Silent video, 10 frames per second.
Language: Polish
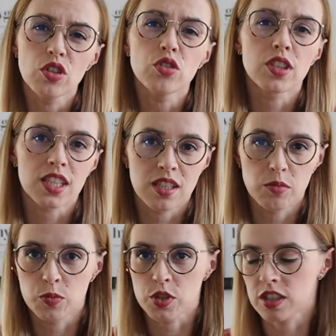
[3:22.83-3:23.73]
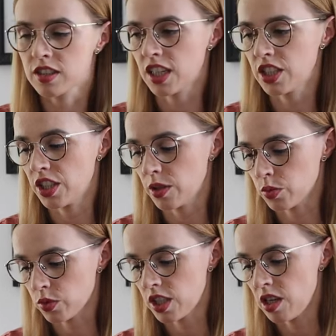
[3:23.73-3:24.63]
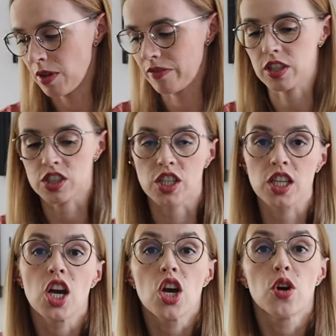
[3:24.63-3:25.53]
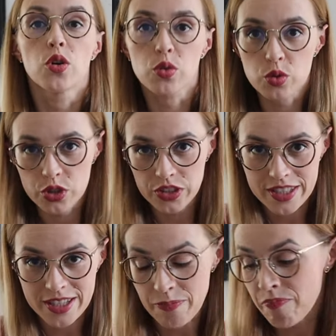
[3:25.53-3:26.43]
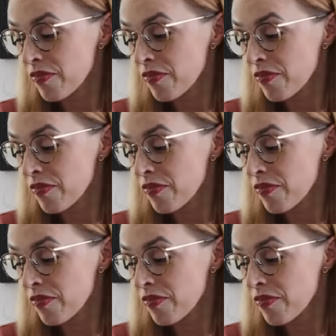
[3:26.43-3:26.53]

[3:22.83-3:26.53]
no tak samo przed treningiem, tutaj nie ma większej różnicy.